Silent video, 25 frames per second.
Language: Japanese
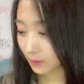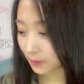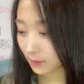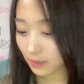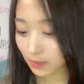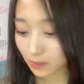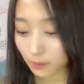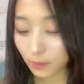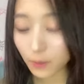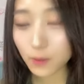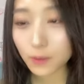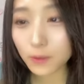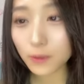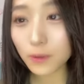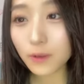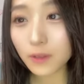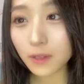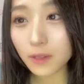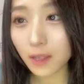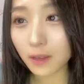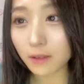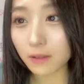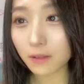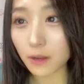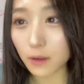の質問
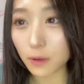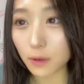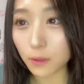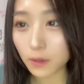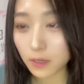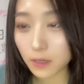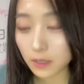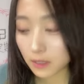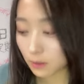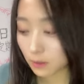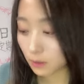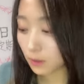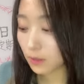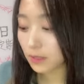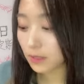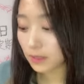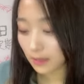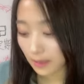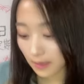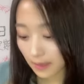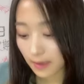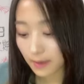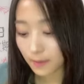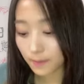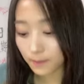コーナーは終わりとし
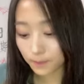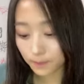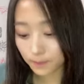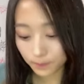て